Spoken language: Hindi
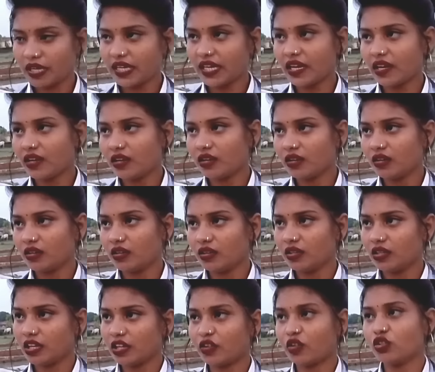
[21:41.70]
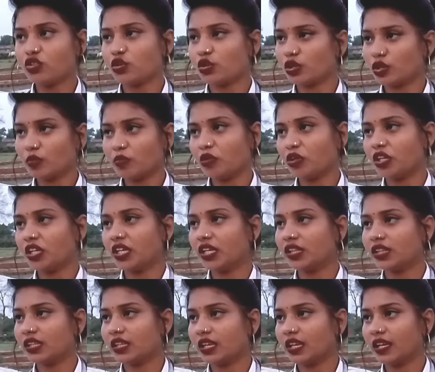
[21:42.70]
भैया ये कोई छोटी
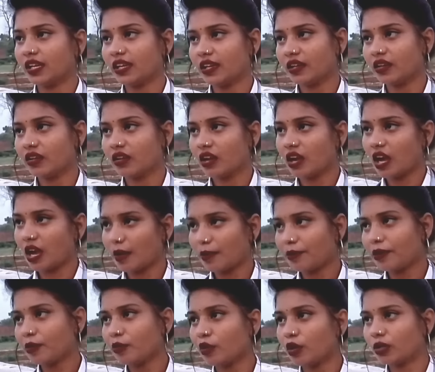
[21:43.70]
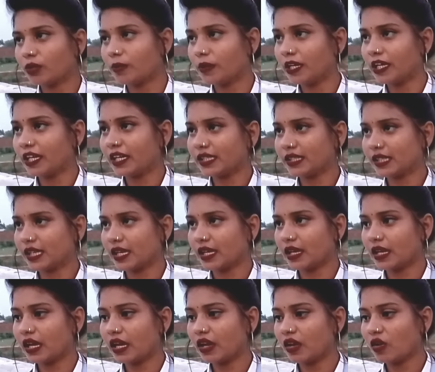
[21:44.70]
मोटी गलती नहीं है आपने बहुत बड़ी
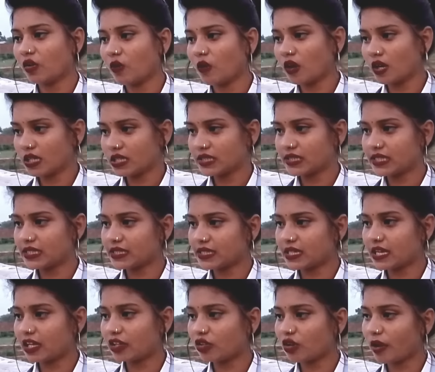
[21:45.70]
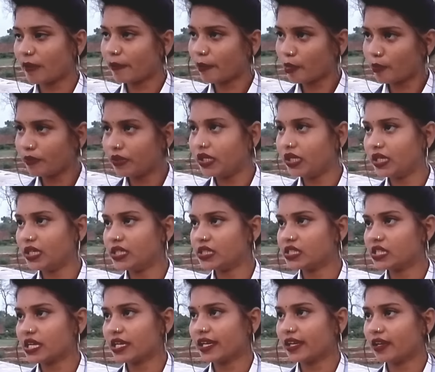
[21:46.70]
गलती की है और इसकी सजा तो आपको
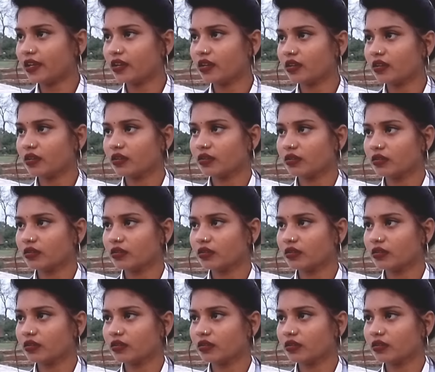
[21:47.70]
मिलनी ही चाहिए